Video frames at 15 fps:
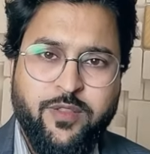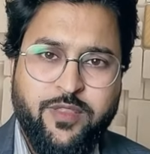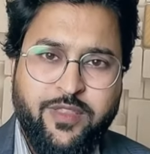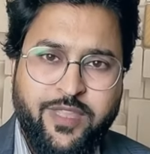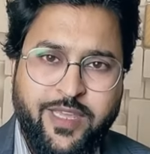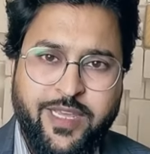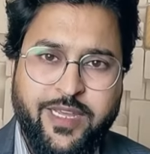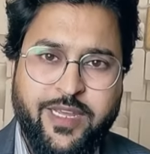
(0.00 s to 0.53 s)

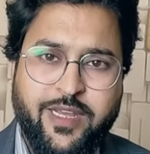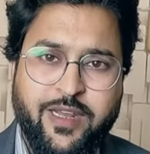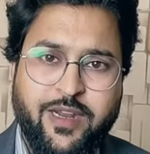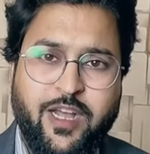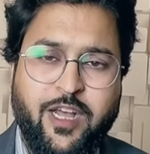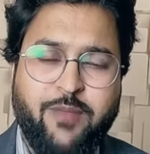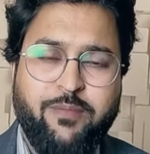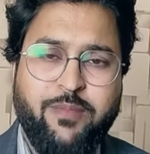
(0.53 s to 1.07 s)
देख कर
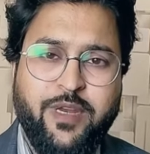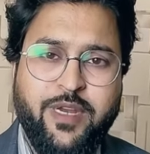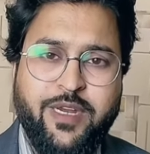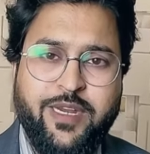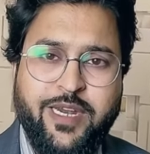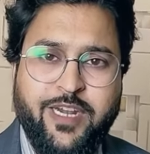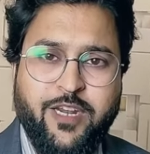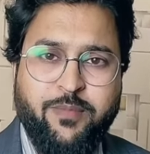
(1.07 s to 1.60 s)
आपने
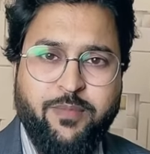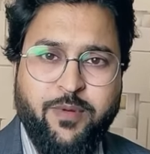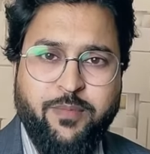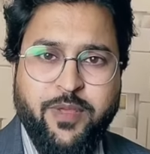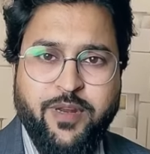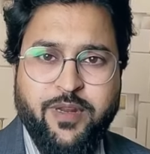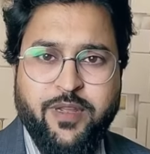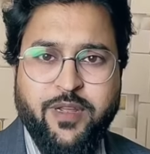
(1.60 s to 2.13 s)
डाटा
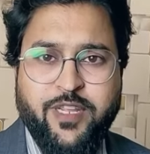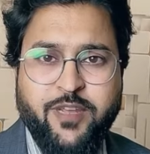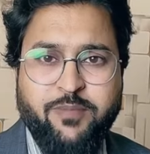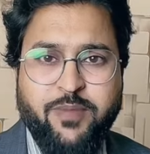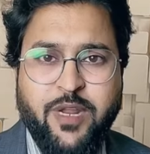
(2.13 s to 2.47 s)
प्रिपेयर करके